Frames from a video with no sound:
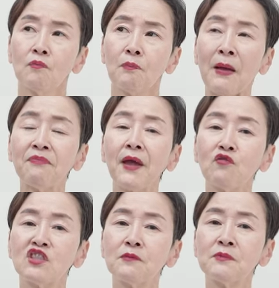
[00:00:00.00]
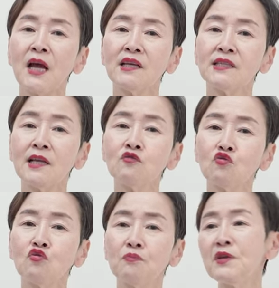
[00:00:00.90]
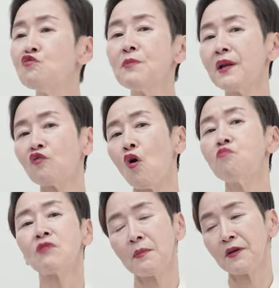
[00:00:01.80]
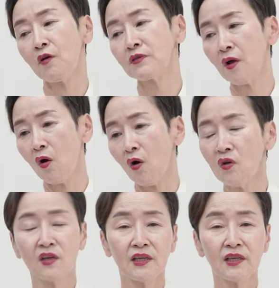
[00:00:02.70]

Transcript: 반대로 집착이 셀수록 미움에는 거부감이 커서